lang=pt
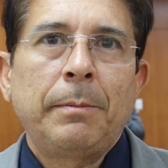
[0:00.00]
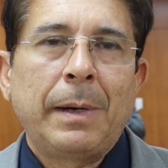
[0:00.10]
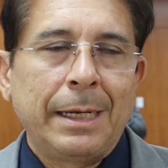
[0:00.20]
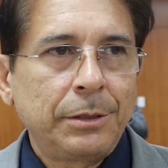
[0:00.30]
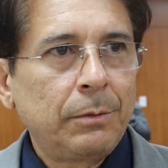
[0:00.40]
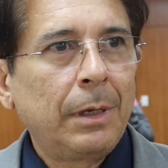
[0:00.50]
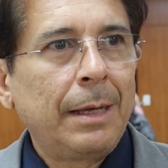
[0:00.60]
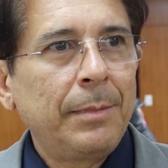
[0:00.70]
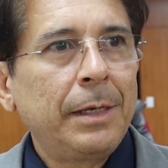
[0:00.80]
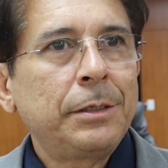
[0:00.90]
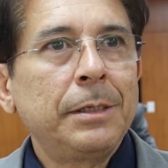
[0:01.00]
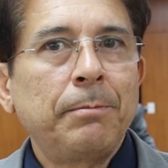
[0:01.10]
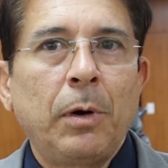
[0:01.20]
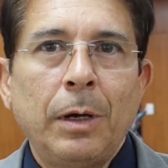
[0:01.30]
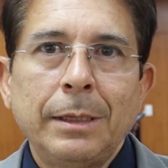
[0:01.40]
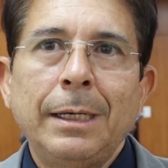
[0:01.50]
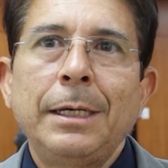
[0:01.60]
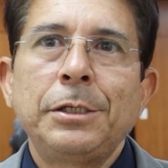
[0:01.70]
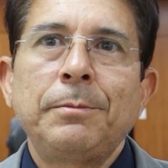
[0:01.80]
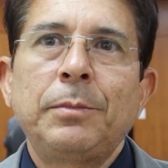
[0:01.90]
particularmente
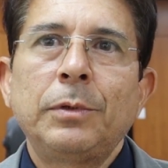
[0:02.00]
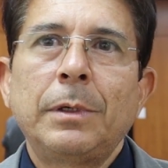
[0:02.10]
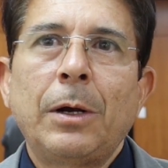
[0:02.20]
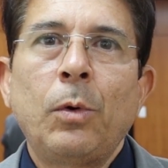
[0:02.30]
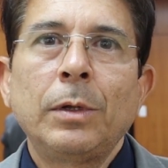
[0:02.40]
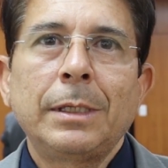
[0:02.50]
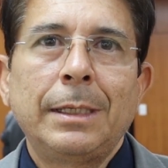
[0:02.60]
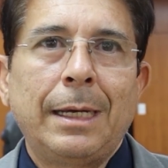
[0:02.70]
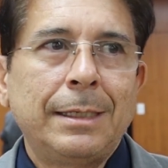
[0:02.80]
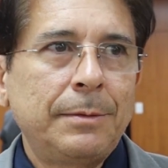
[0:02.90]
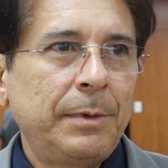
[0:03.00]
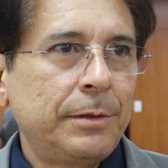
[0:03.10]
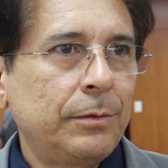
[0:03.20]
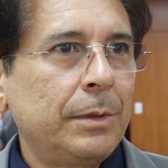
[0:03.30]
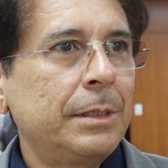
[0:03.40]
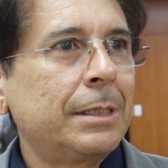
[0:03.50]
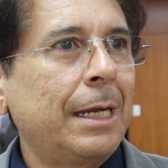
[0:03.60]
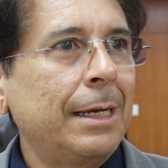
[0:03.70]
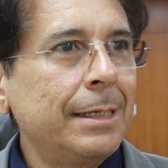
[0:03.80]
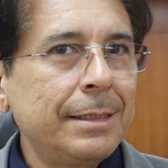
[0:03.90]
importante por conta das pessoas
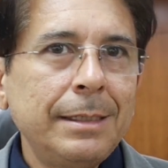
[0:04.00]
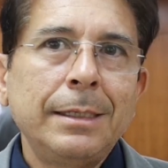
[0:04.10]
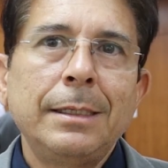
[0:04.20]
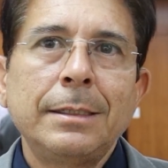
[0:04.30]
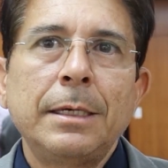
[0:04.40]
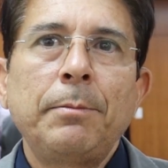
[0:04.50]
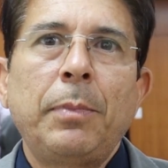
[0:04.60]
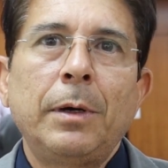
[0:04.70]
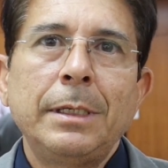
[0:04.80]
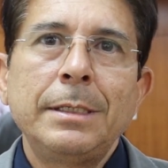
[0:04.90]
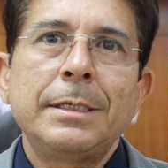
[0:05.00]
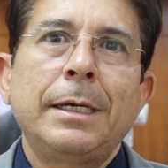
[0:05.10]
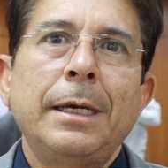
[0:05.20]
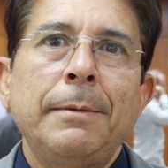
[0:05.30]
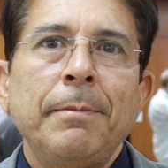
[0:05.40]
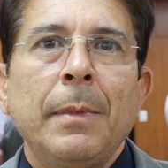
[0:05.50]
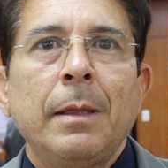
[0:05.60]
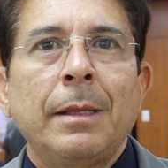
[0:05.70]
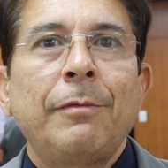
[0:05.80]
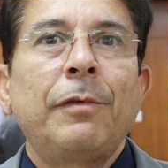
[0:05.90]
esclarecidas que podem ser
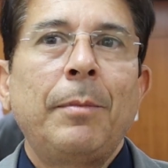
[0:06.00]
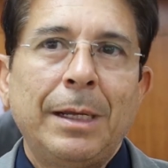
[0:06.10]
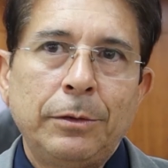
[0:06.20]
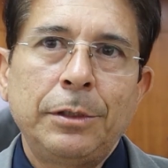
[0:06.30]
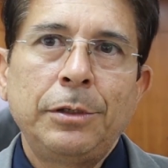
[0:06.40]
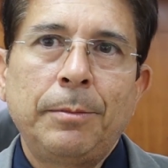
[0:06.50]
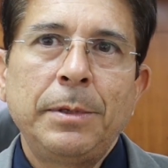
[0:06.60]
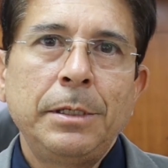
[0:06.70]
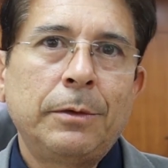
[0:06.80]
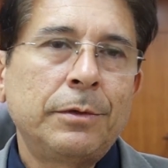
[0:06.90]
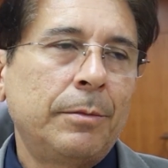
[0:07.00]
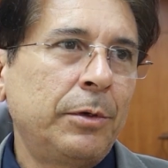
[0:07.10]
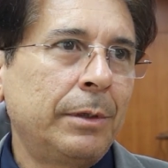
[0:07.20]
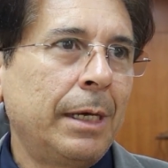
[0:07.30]
né, formadores de opinião sobre o